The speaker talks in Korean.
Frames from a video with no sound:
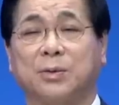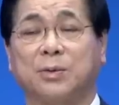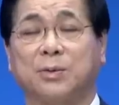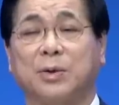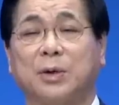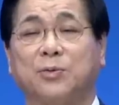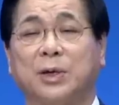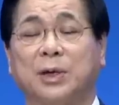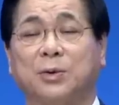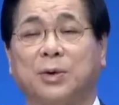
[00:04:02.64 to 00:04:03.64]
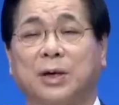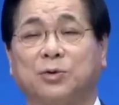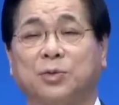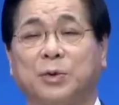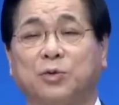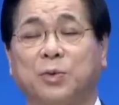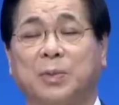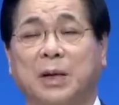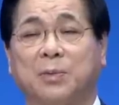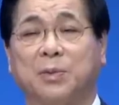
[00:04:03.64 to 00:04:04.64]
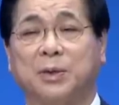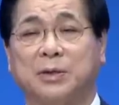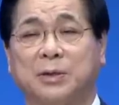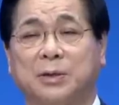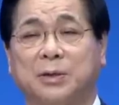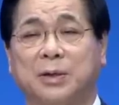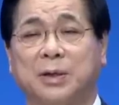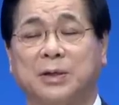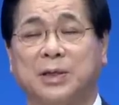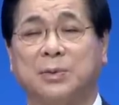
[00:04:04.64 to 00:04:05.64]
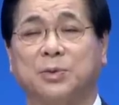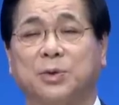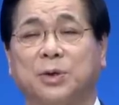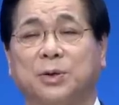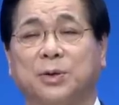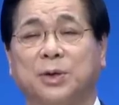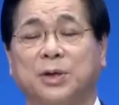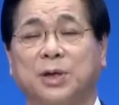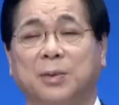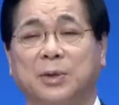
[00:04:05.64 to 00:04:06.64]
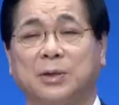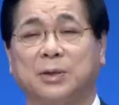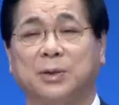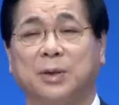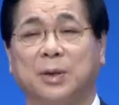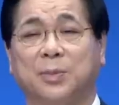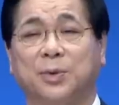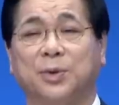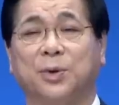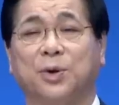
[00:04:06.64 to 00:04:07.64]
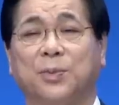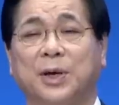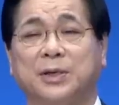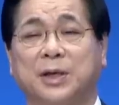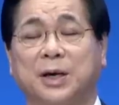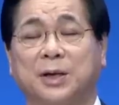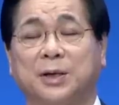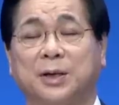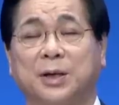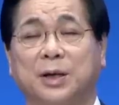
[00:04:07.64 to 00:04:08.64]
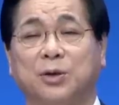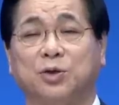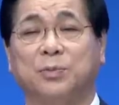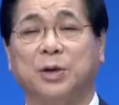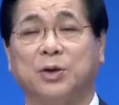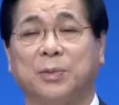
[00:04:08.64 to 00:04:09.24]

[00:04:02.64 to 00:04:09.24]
고난 후에 다올 주님의 축복을 바라보면서 참고 견디고 인내하면서 모든 어려움을 헤쳐나가는 주님의 귀한